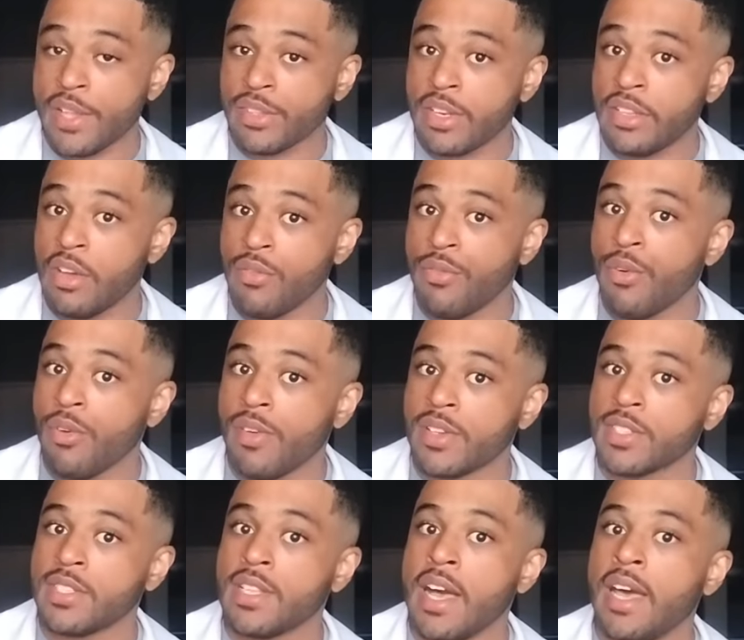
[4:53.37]
não for
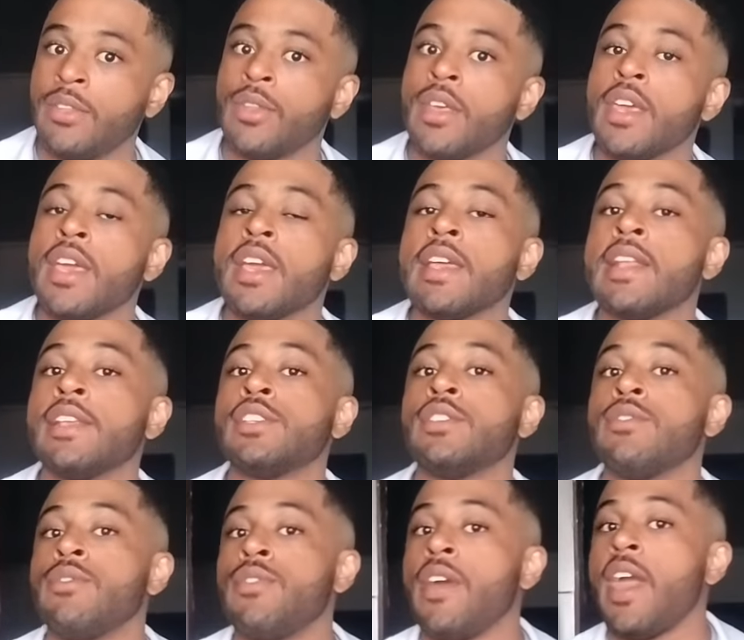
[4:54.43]
vacinado, ele
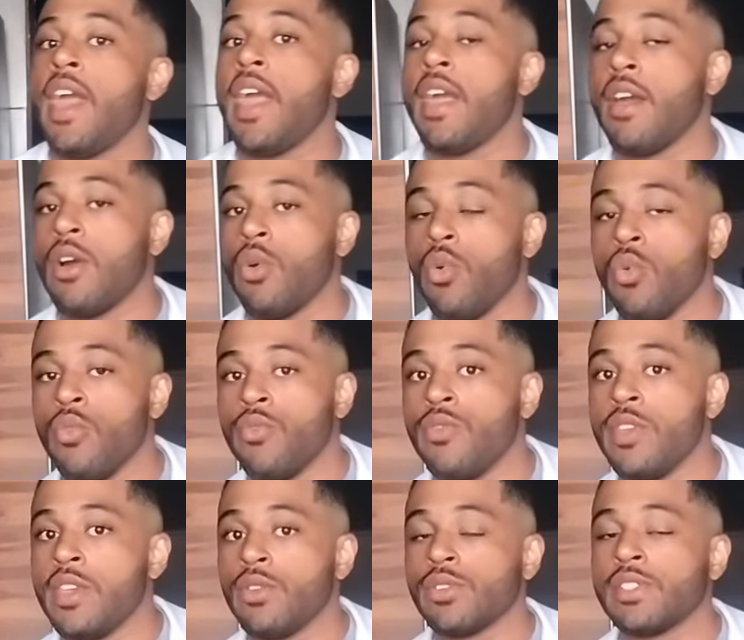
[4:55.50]
tiver o
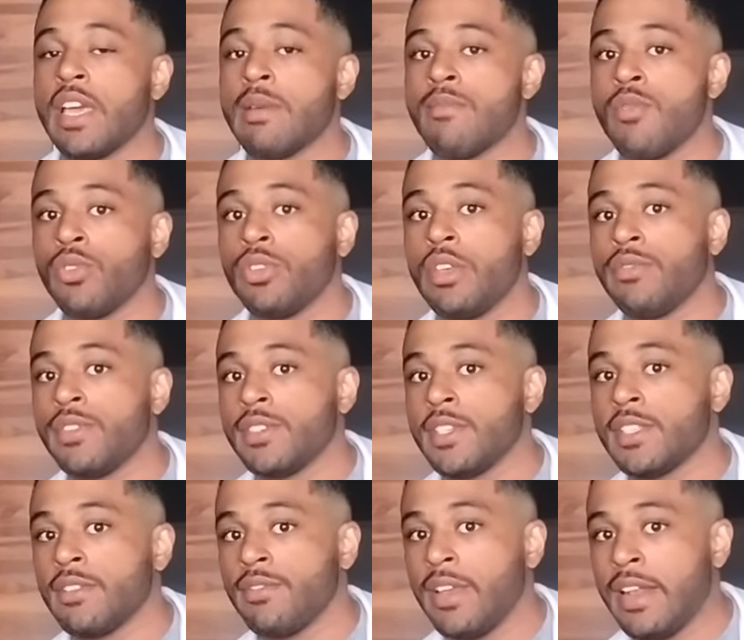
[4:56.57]
vírus da imunodeficiência
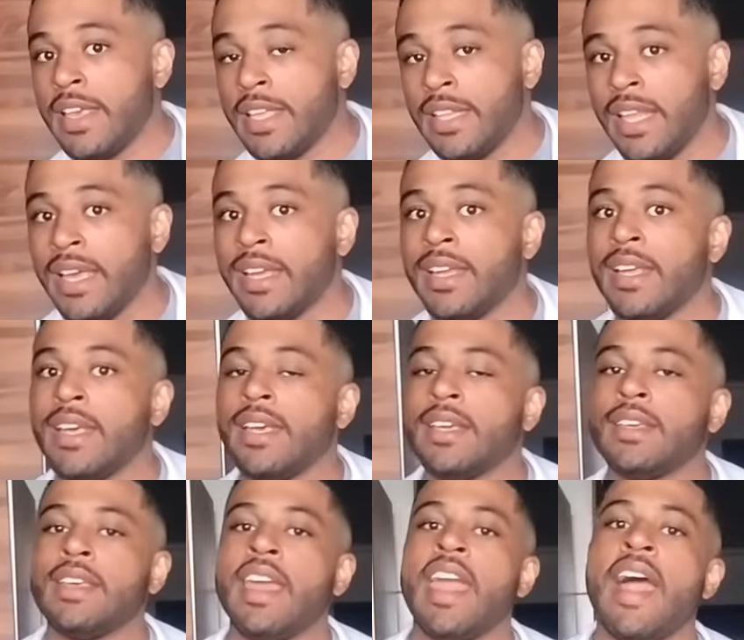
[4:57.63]
felina, que
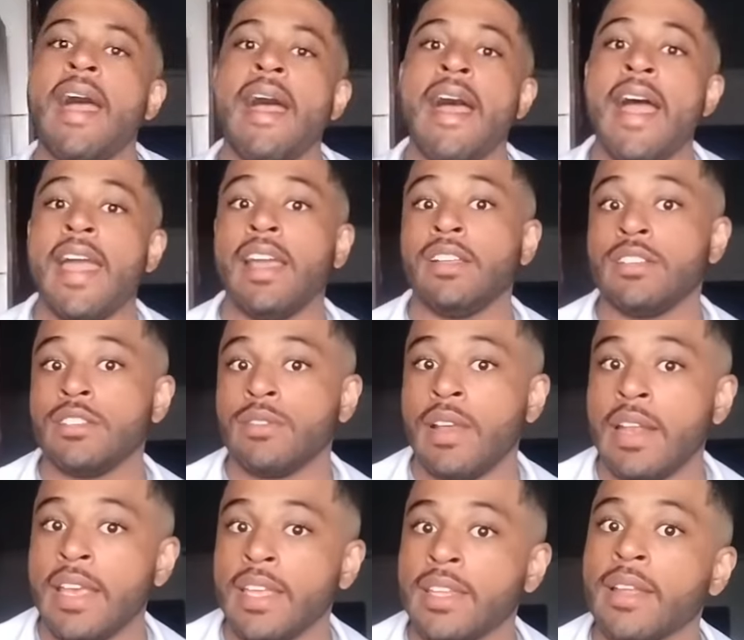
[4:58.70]
é a AIDS
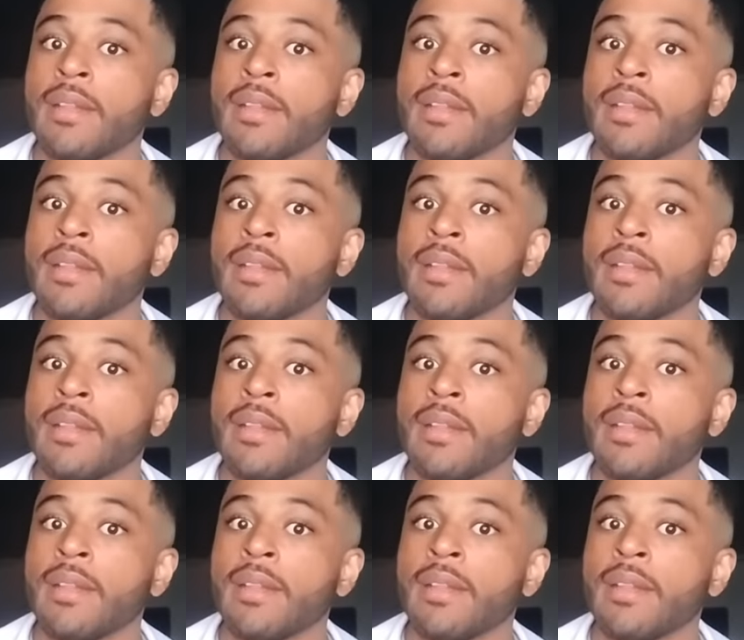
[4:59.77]
felina,